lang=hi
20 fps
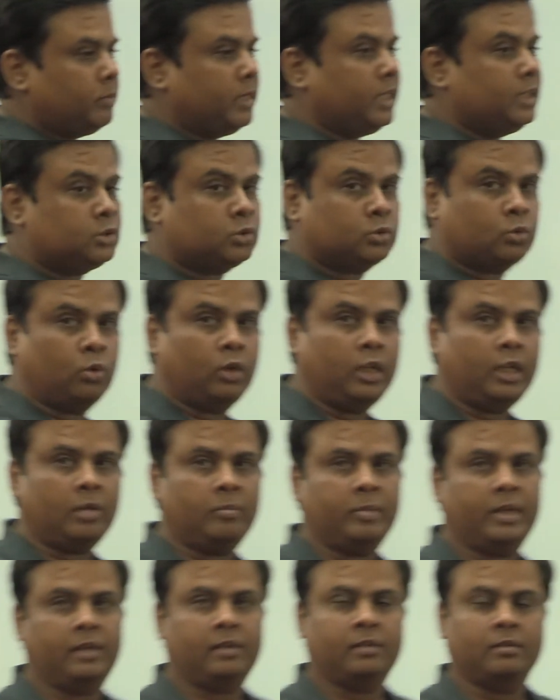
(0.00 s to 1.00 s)
में स्कूलिंग
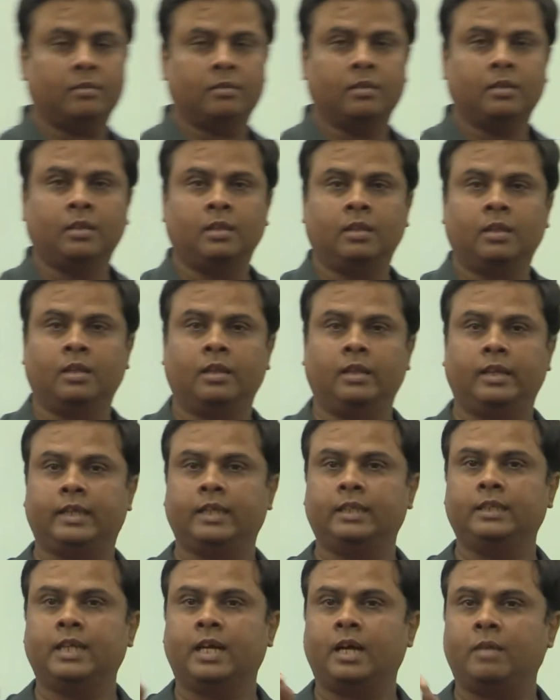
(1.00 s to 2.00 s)
में
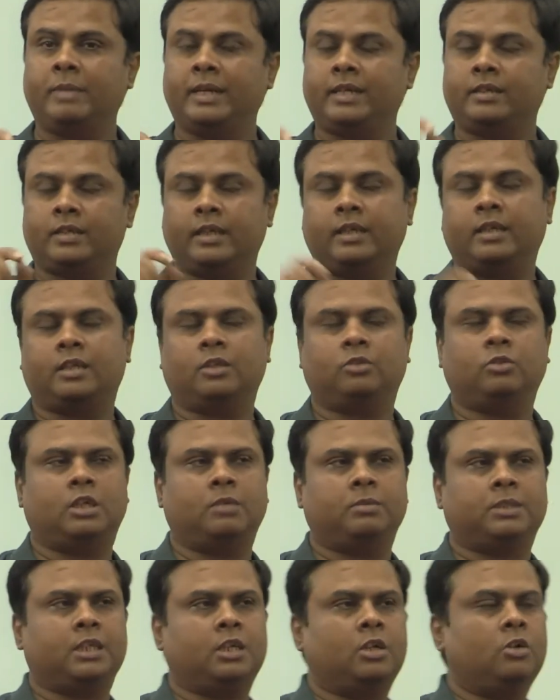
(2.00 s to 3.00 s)
लेकिन यहाँ मैं ट्रिक के द्वारा
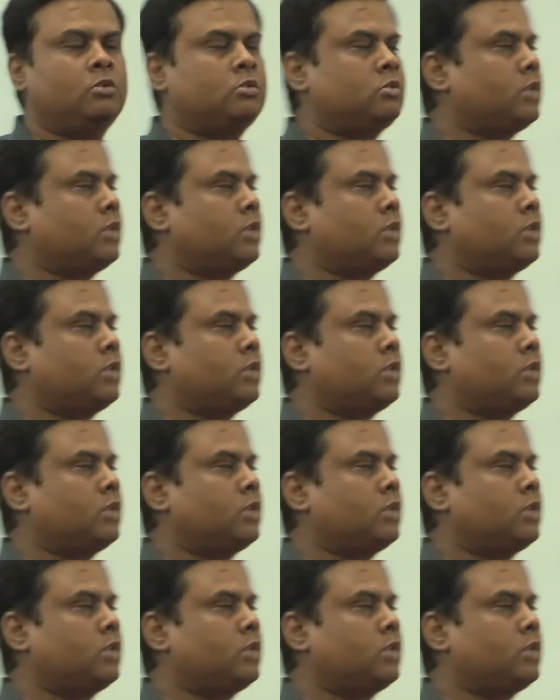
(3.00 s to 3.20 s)
बता रहा हूँ